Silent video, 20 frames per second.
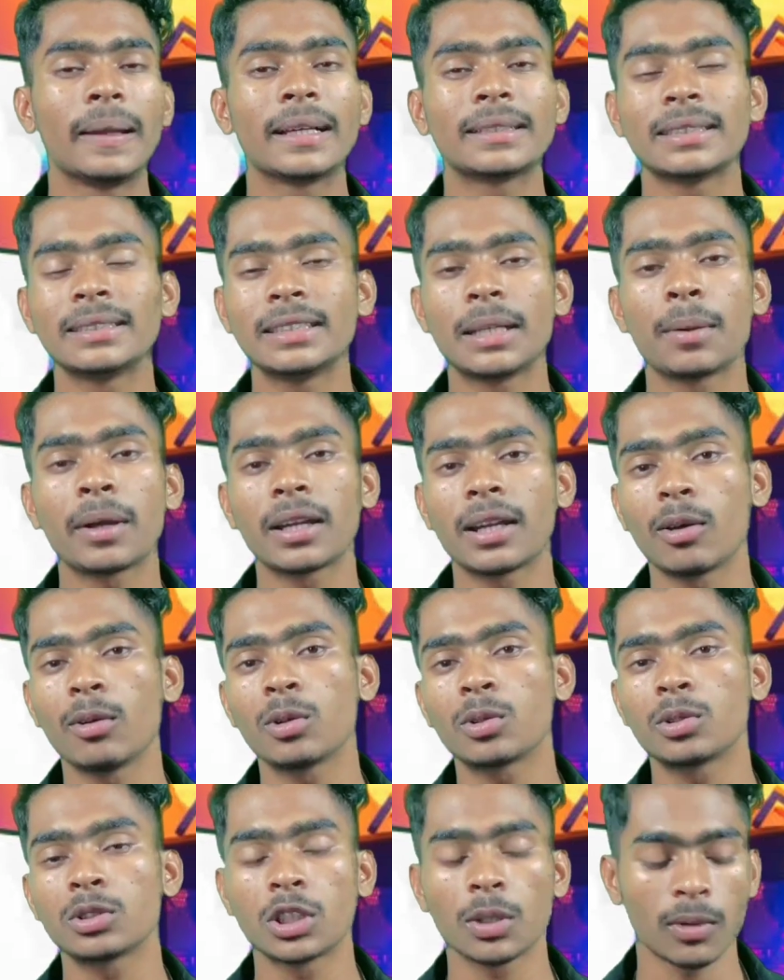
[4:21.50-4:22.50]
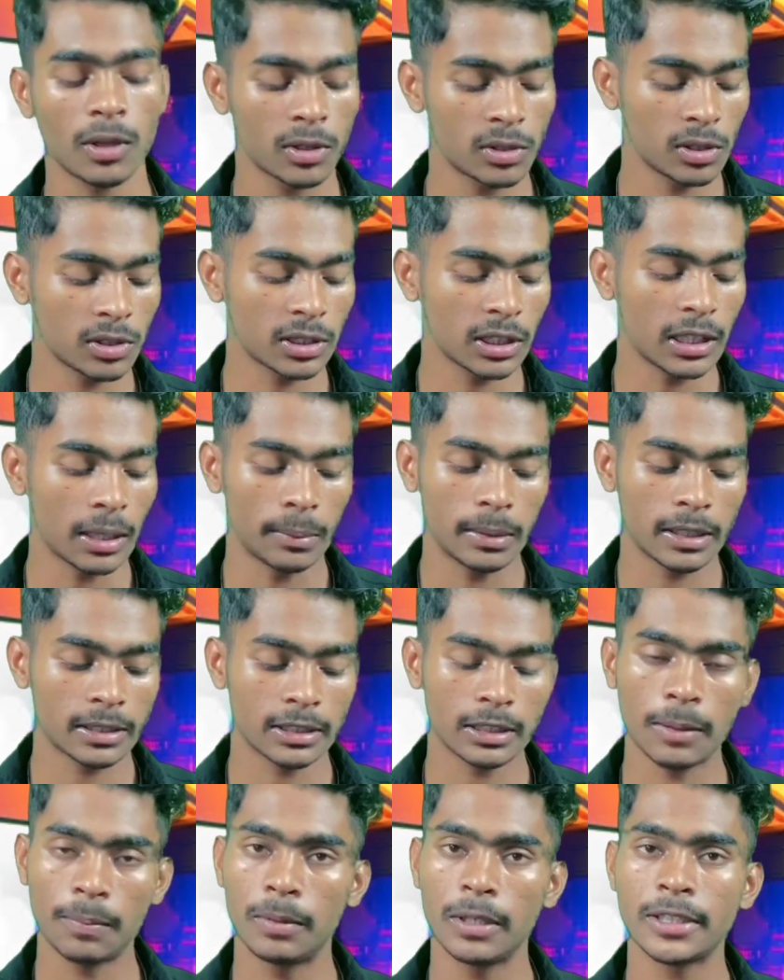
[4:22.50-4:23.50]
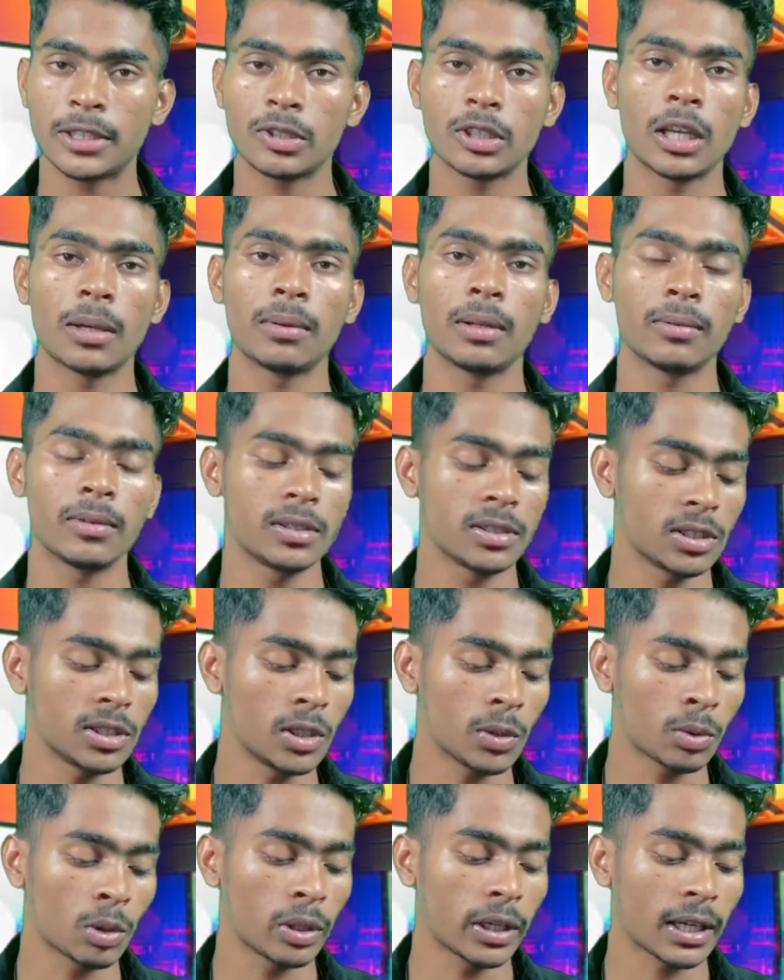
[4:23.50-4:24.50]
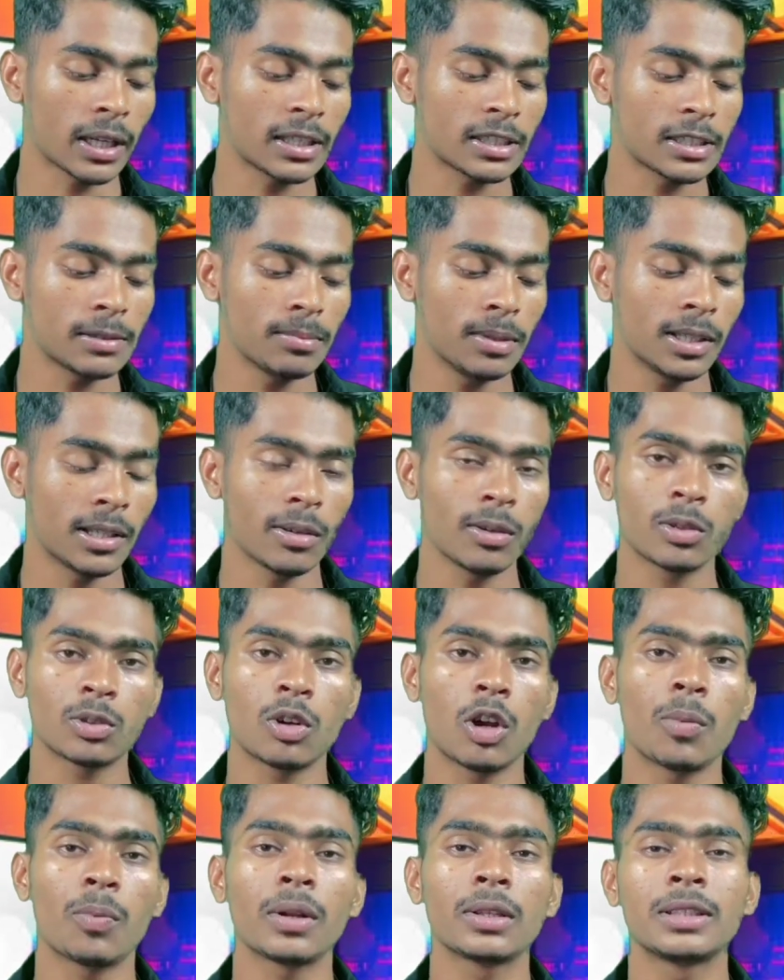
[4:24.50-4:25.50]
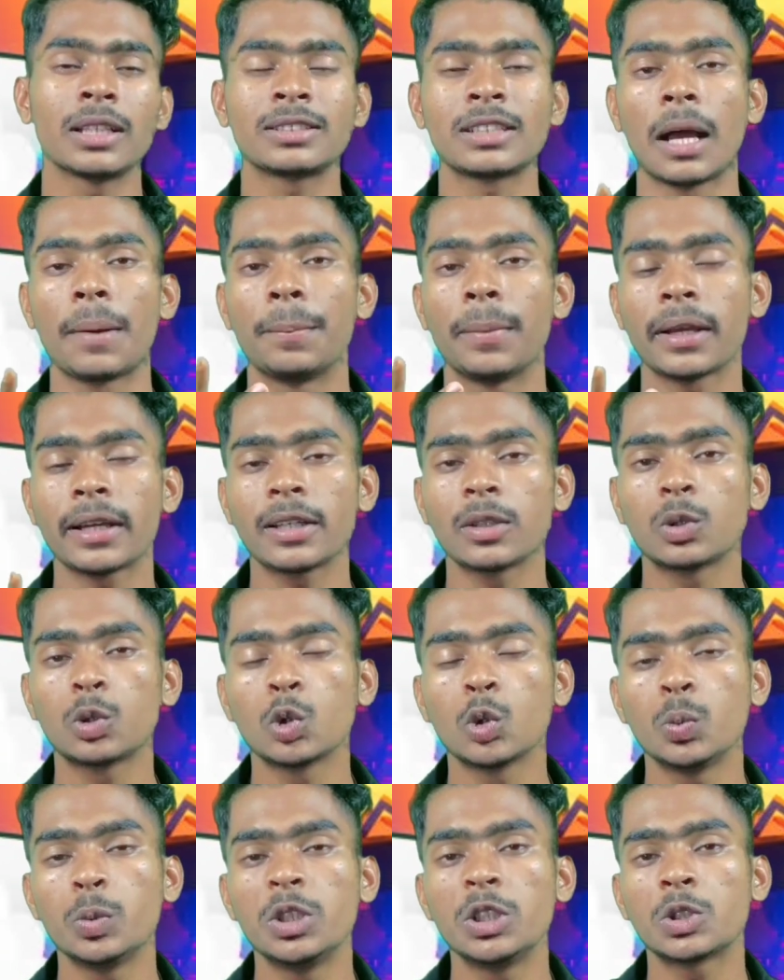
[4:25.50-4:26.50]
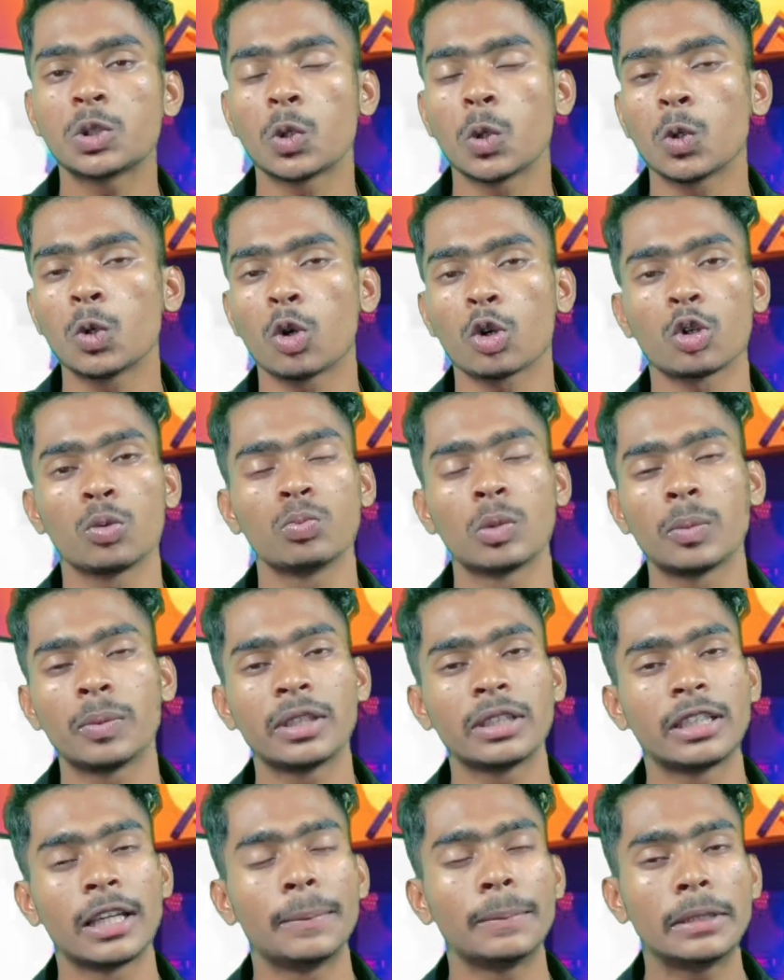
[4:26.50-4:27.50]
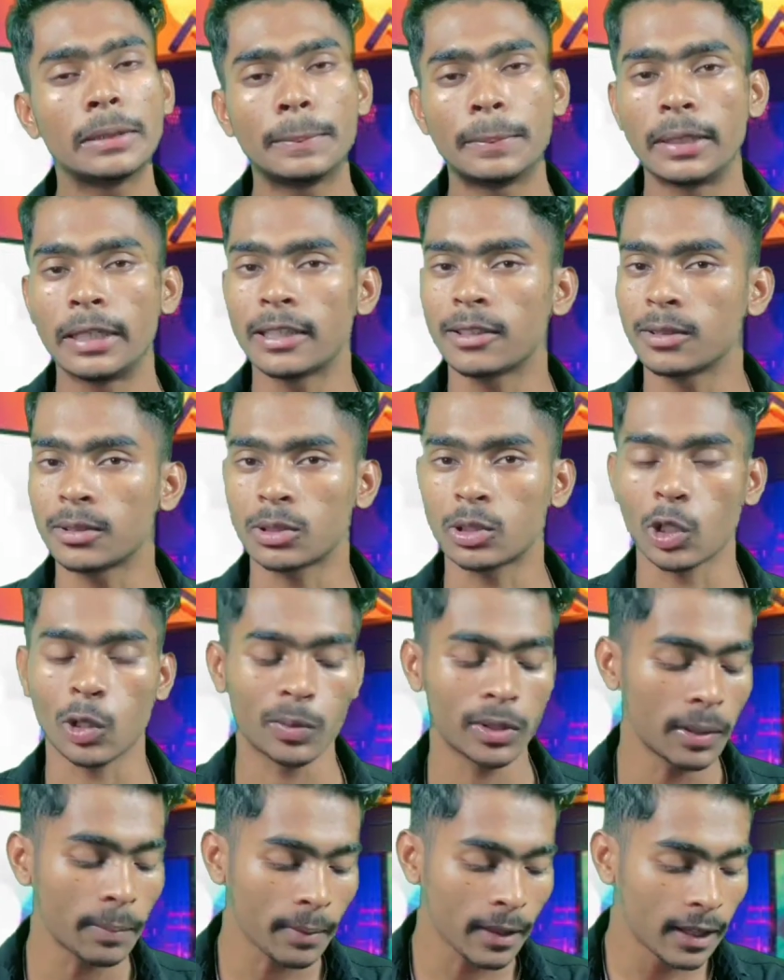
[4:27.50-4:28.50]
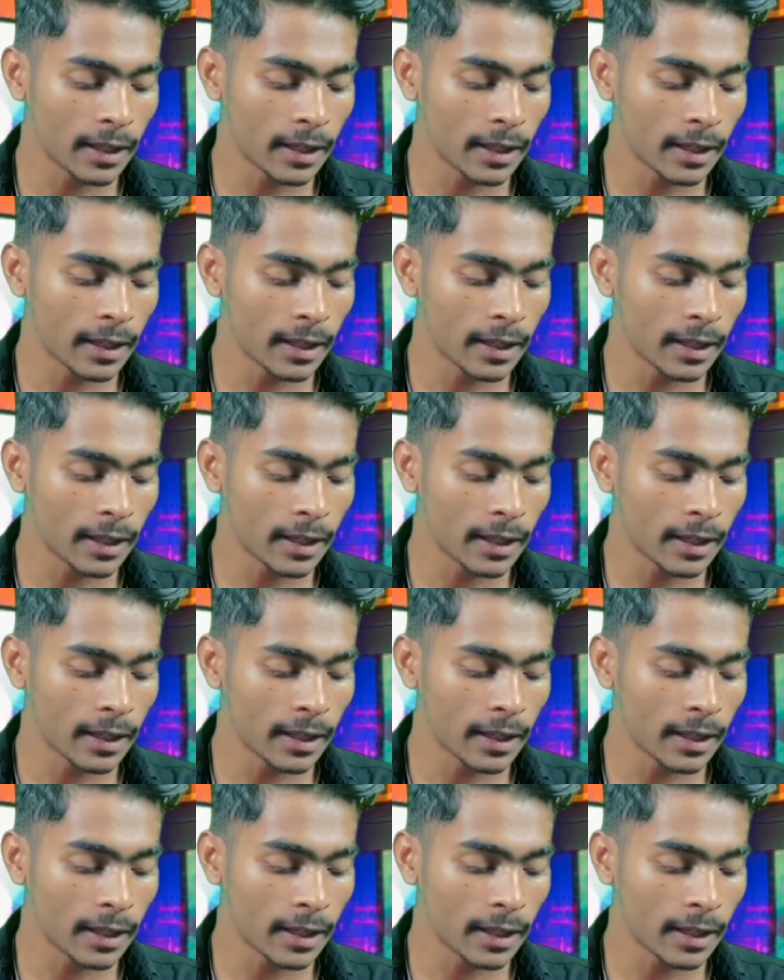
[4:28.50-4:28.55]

অ্যাপ্লিকেশনটি আমাকে ডাউনলোড করতে বলা হয়েছিল সেই অ্যাপ্লিকেশনটা প্লে স্টোরে অ্যাভেলেবেল ছিল তো এখানে সিম্পলি ডাউনলোড করার পরে জাস্ট আপনাকে দু মিনিট কোনো রকমভাবে এই গেমটি প্লে করতে হবে